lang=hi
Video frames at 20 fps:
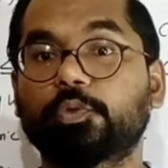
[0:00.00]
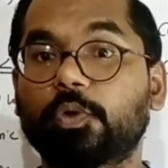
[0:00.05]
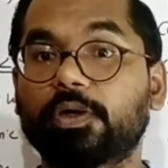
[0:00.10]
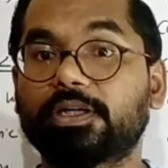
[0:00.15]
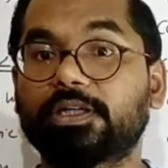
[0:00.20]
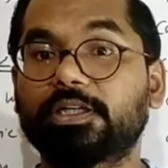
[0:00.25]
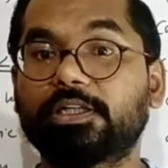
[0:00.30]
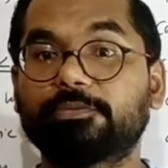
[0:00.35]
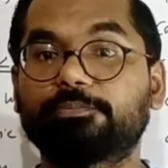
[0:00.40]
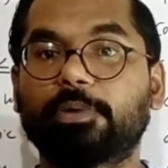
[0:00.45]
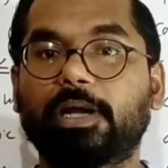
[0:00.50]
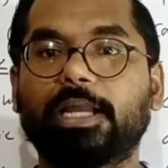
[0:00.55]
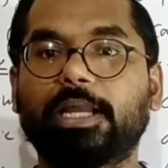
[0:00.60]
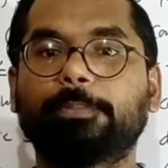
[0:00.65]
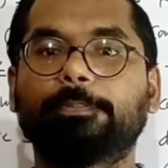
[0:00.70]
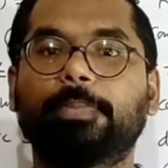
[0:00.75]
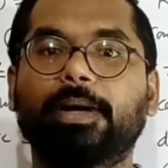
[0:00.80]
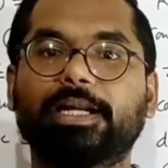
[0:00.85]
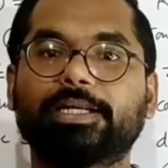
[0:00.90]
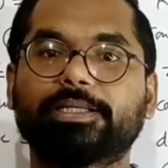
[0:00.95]
ट्वेंटी
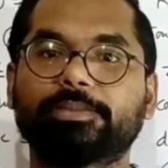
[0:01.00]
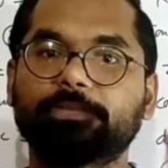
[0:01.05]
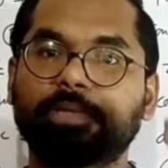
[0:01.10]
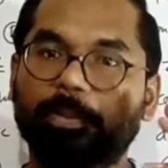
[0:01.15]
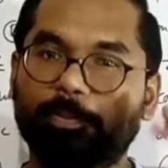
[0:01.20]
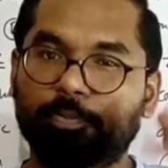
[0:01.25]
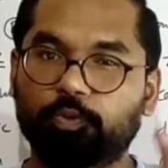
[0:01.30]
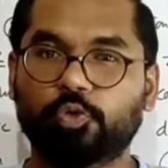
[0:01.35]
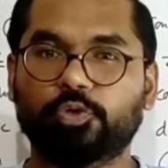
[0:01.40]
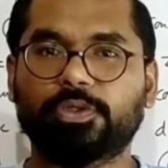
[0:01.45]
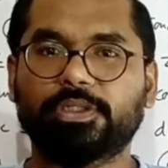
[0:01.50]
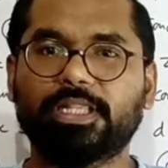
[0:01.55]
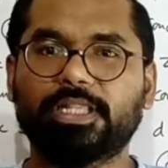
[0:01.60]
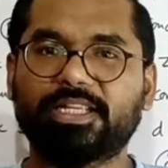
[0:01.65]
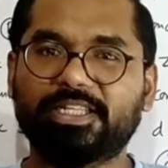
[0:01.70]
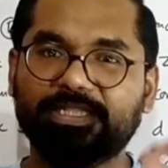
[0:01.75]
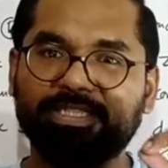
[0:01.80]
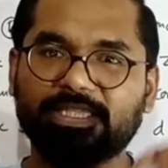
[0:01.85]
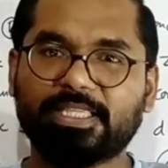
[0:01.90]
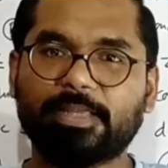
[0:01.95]
फाइव पार्ट में अपलोड कर
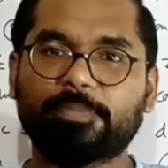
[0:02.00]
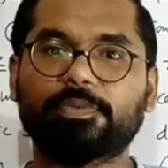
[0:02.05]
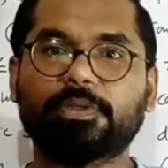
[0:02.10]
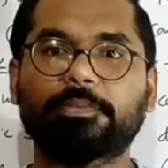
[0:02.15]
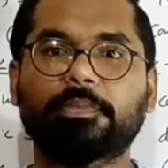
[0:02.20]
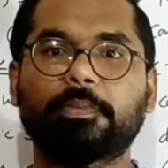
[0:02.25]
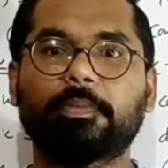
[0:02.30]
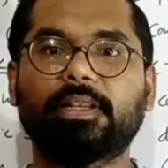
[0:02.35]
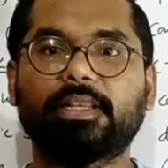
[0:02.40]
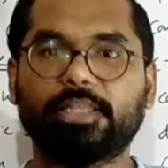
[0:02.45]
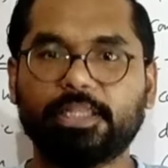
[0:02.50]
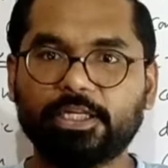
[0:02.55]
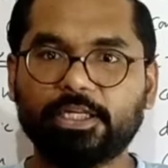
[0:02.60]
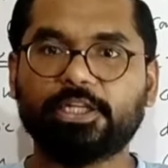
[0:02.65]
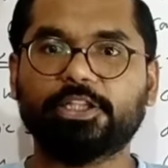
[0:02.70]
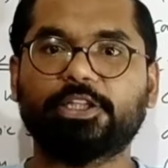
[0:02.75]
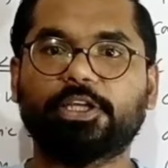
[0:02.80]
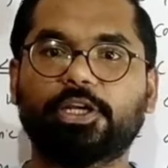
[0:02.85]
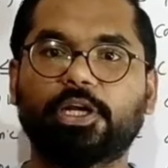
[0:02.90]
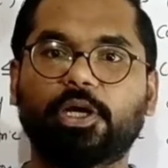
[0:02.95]
दिया डिस्क्रिप्शन में मैं
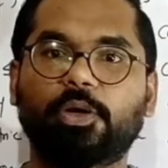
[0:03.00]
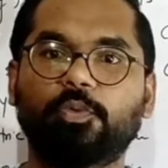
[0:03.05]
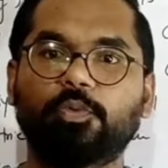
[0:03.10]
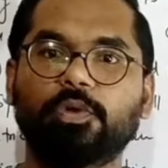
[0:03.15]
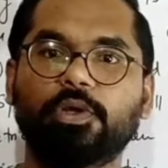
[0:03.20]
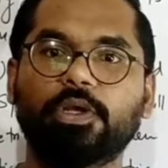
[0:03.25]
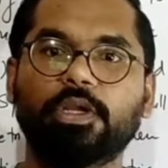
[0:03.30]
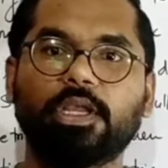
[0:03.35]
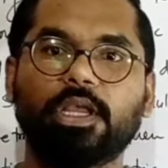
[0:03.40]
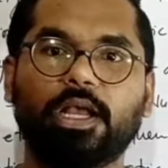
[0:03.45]
लिंक दे रहा हूँ